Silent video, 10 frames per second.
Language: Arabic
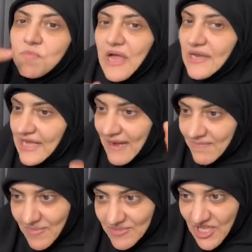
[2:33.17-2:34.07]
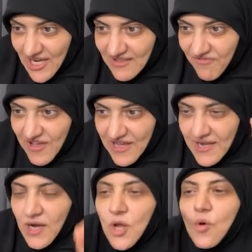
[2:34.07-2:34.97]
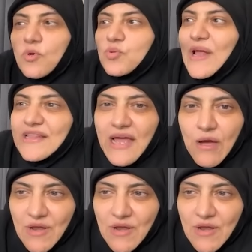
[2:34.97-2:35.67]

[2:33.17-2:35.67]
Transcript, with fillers: يعني الكلام ده من صلاة الفجر وتودي